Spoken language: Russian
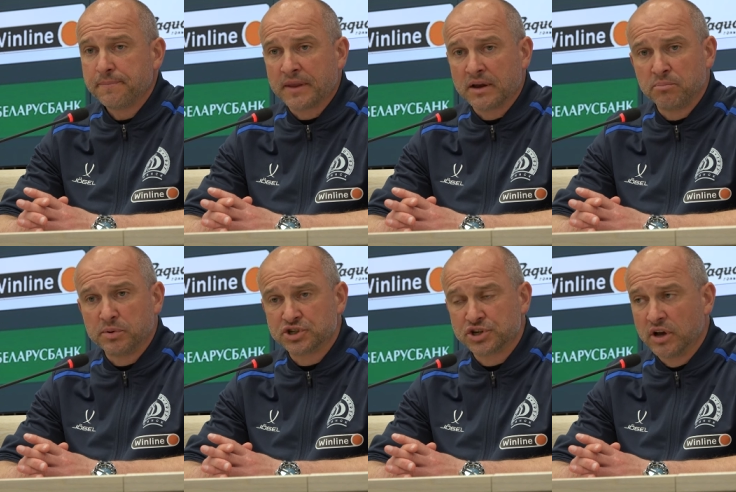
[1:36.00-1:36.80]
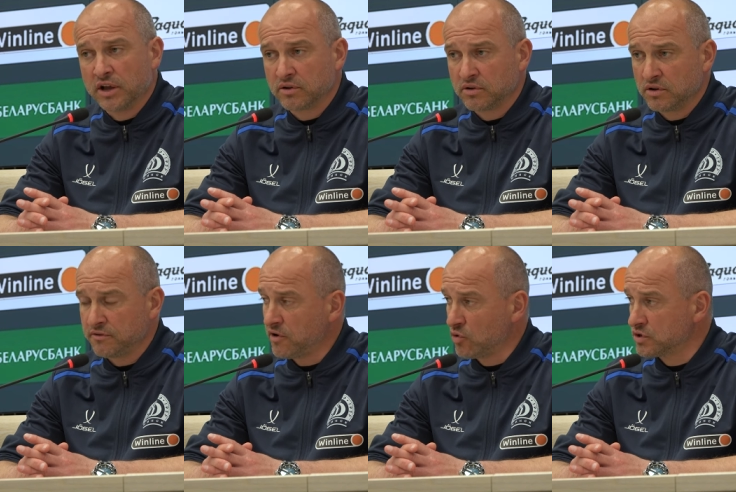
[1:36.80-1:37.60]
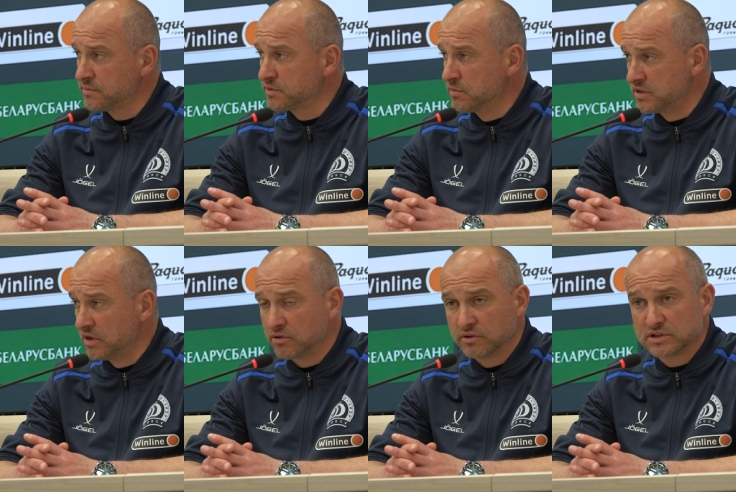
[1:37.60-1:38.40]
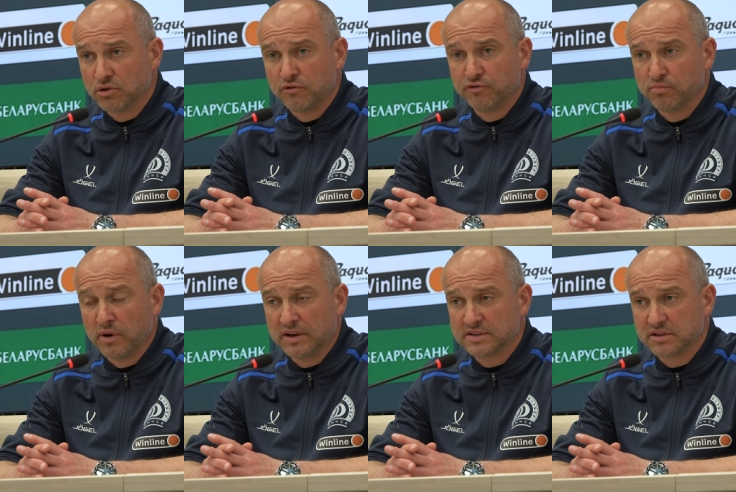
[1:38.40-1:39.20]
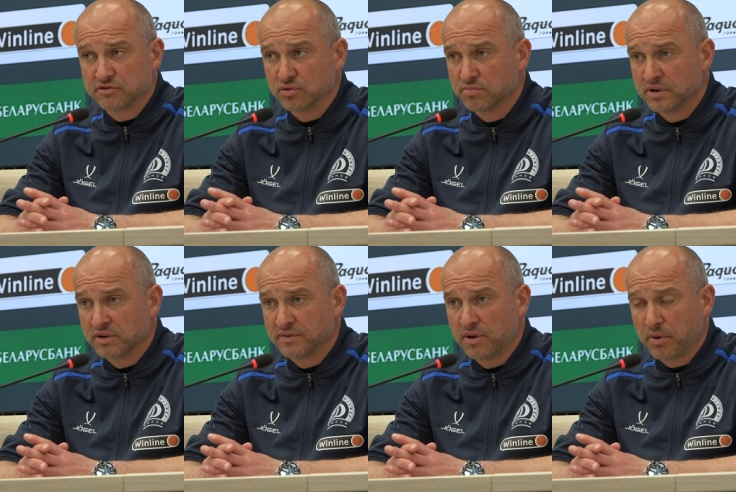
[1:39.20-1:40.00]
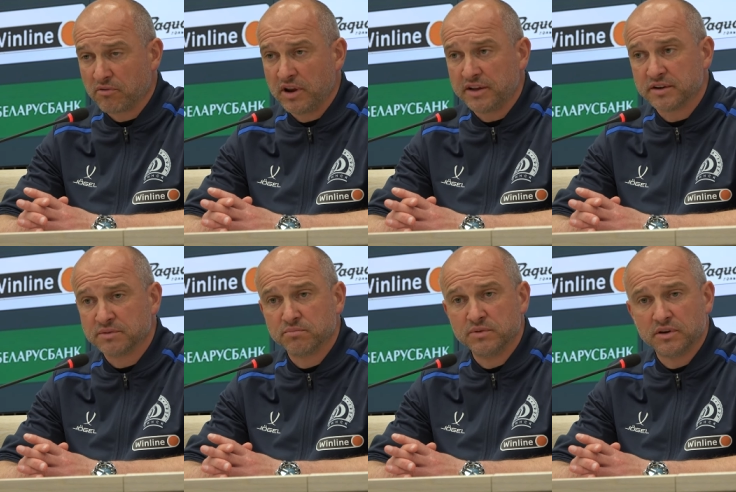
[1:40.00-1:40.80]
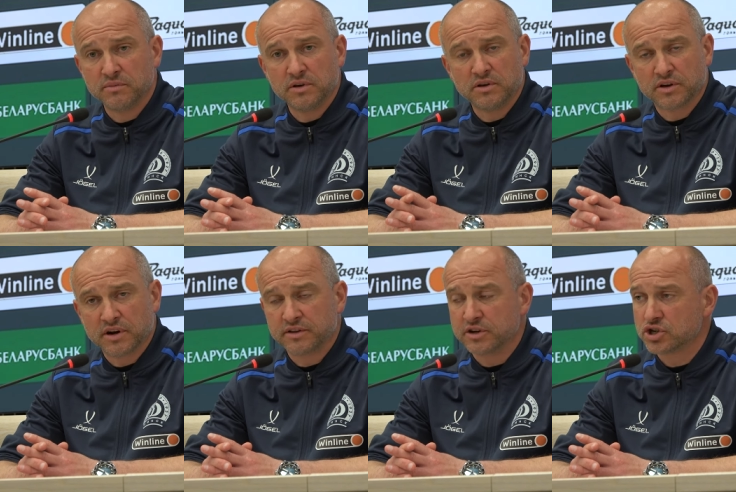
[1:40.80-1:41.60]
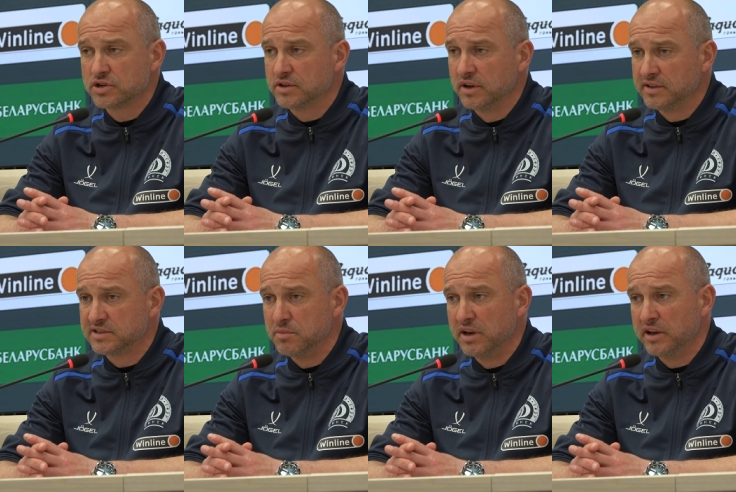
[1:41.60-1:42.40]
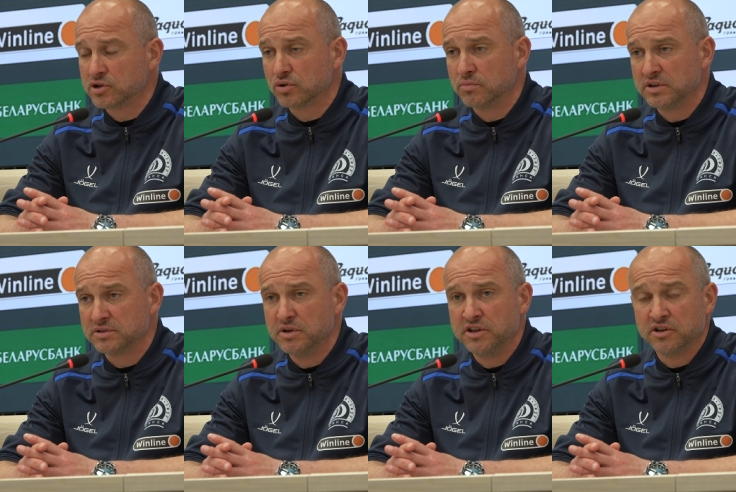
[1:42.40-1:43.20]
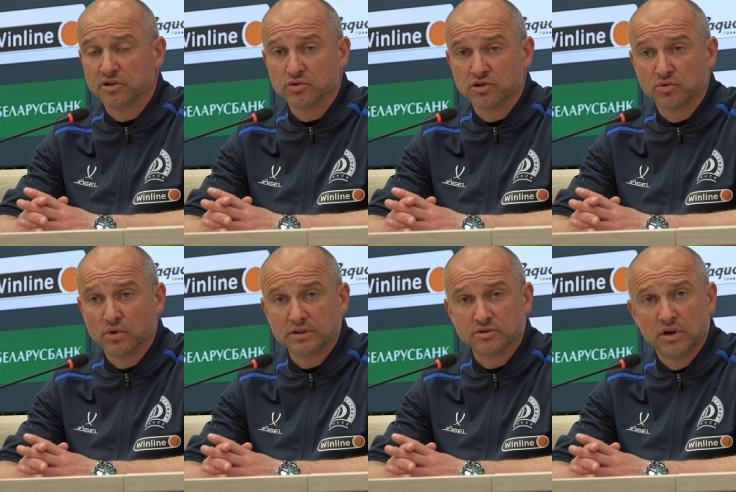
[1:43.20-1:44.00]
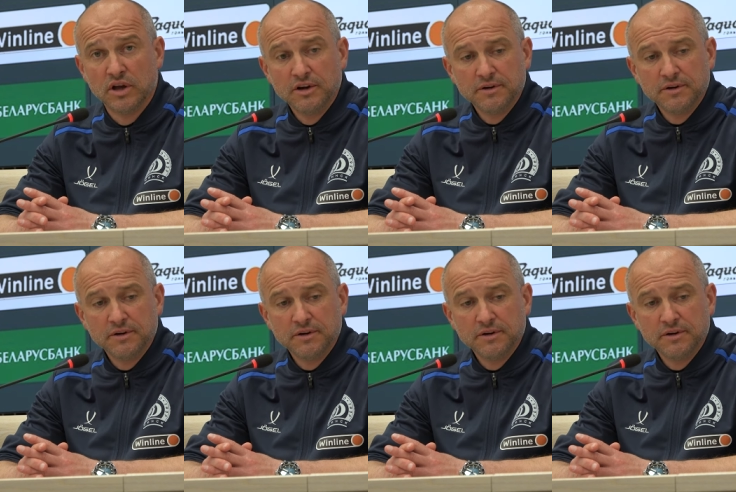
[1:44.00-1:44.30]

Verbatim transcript: э, поджигать э, в хорошем смысле этого слова футболистов, чтобы направлять их и, играть решительнее, смелее, чтобы изменить эту ситуацию.